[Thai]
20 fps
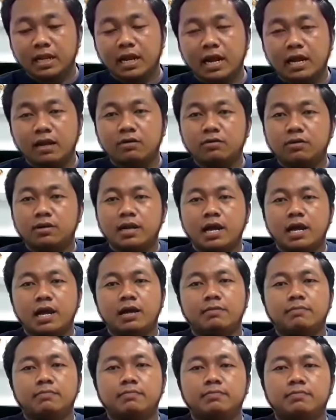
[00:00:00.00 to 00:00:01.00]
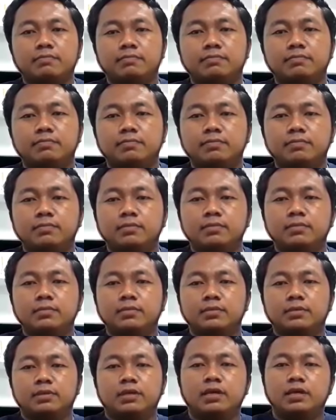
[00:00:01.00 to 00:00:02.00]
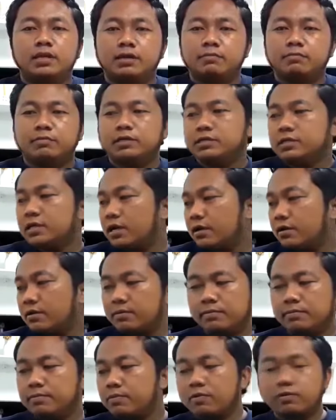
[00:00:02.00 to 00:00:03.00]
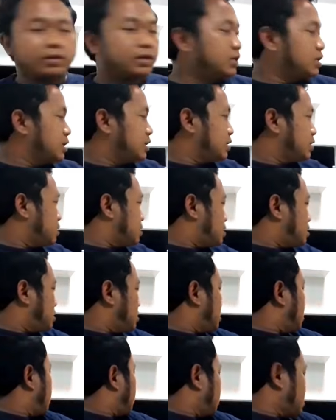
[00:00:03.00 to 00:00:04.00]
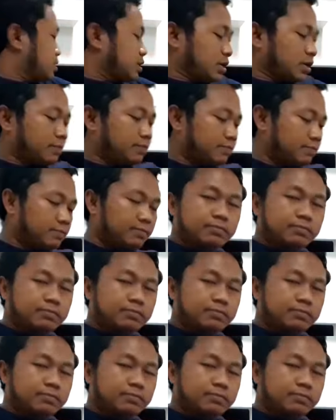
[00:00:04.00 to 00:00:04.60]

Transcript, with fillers: การรดน้ำแนะนำให้ใช้พ็อกกี้นะครับ